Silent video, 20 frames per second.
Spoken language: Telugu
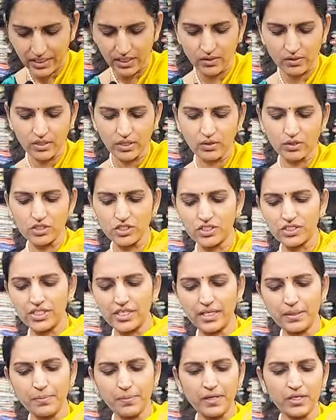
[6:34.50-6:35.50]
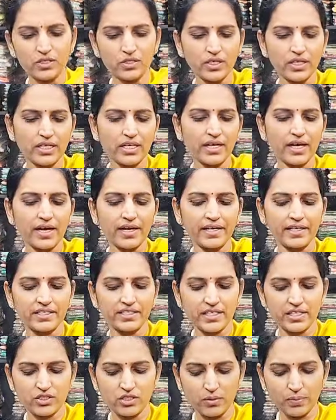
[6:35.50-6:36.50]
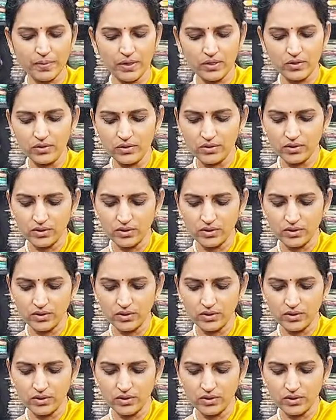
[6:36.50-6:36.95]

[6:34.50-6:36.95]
కాకుండా కొంచెం జరీ పళ్ళుతో ఇలా యాంటిక్ జరీతో పళ్ళు